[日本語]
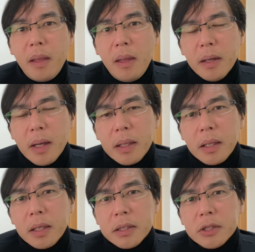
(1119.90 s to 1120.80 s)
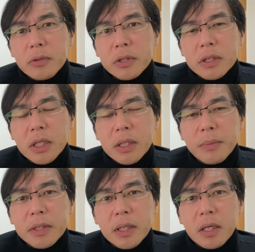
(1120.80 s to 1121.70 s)
えー、新しい年になり
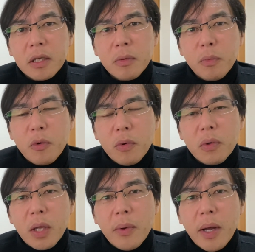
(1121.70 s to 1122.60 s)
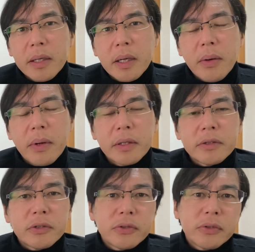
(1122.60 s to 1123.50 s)
ましたけれども、コロナは相変わら
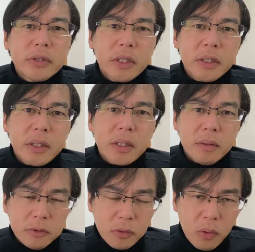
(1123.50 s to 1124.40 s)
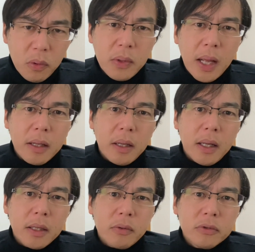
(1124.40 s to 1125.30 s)
ず続いていて、多分コロナ
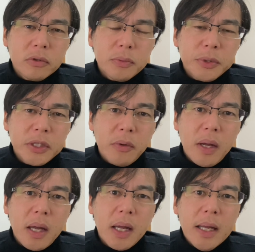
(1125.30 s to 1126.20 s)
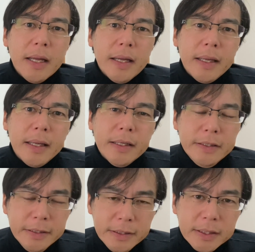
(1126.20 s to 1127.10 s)
という意味では、
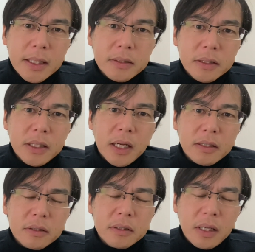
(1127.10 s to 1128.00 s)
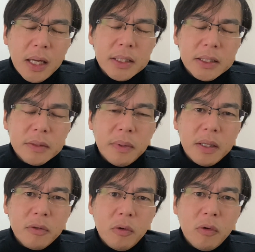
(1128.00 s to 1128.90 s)
え1月2月が一
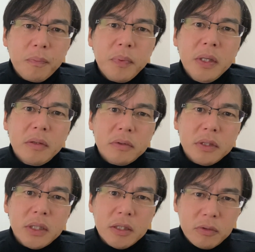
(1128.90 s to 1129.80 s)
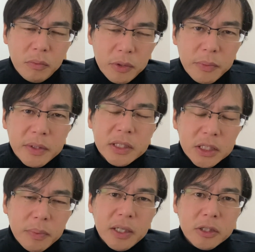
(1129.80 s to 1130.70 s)
番のピークになると思います。
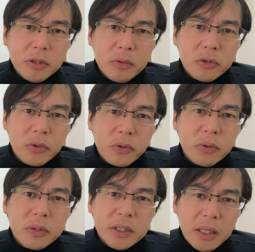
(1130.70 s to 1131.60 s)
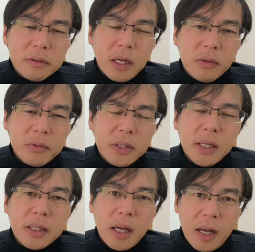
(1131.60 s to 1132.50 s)
一番ひどい状況になる可能
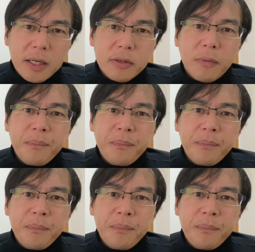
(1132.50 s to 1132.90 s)
性が高いと。